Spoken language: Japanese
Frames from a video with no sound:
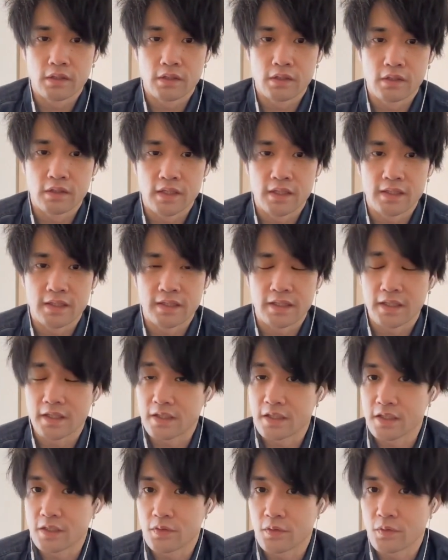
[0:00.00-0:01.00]
なんだっけ、
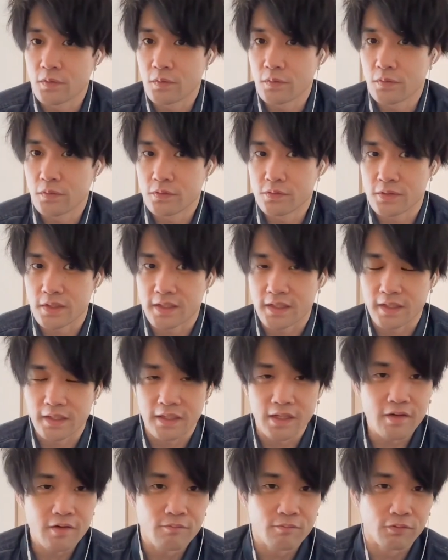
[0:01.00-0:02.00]
金曜ロードショーだったっ
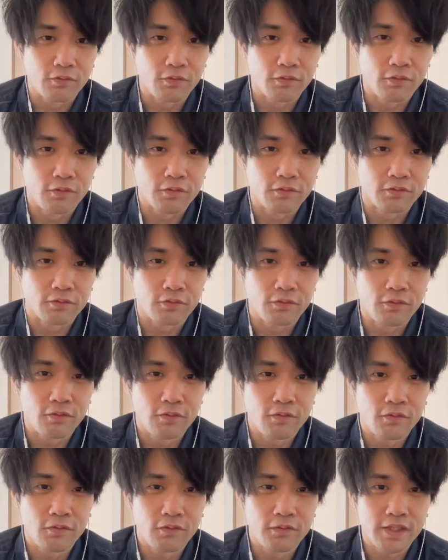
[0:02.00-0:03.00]
け土曜、土
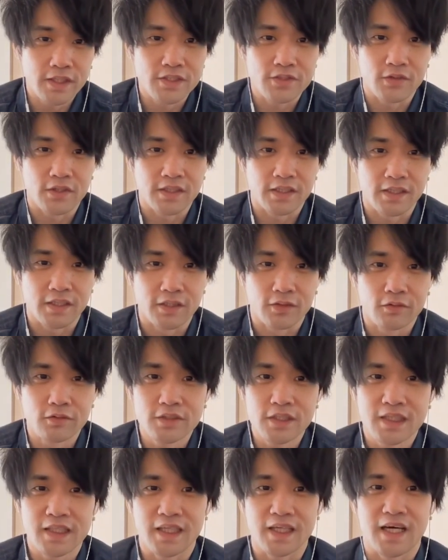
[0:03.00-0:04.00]
曜劇場だったっけどっ
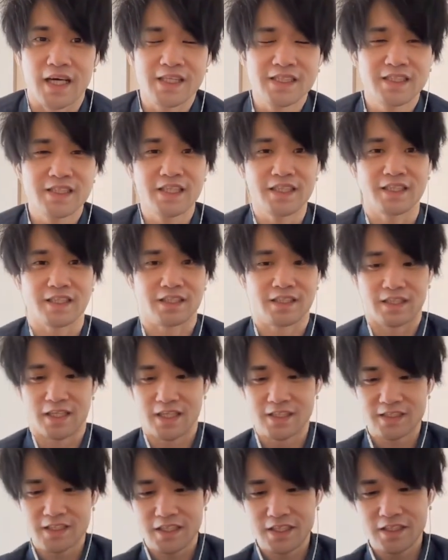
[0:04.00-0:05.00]
ちだったっけ明日、
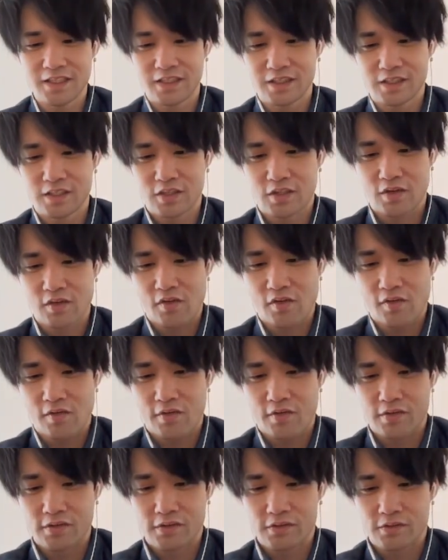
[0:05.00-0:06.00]
明日
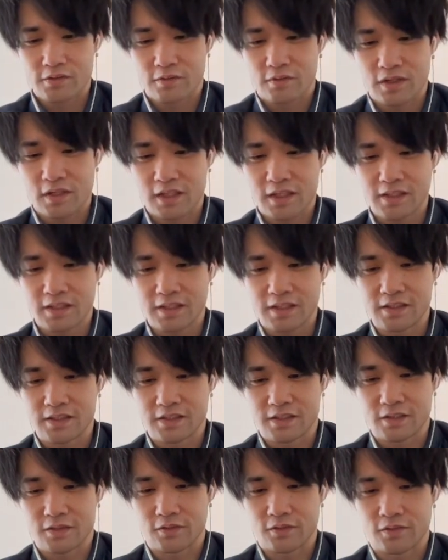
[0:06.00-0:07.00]
ちょ、わかんないんで
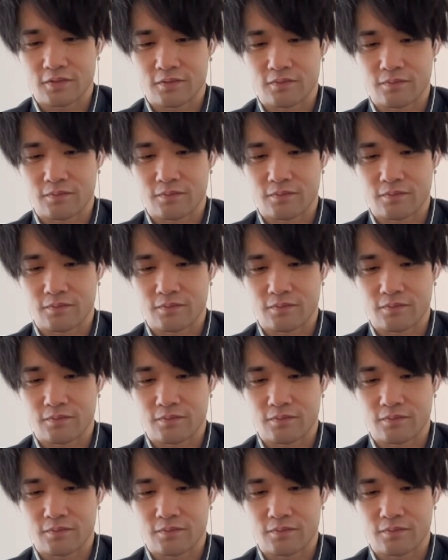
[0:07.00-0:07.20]
すけど、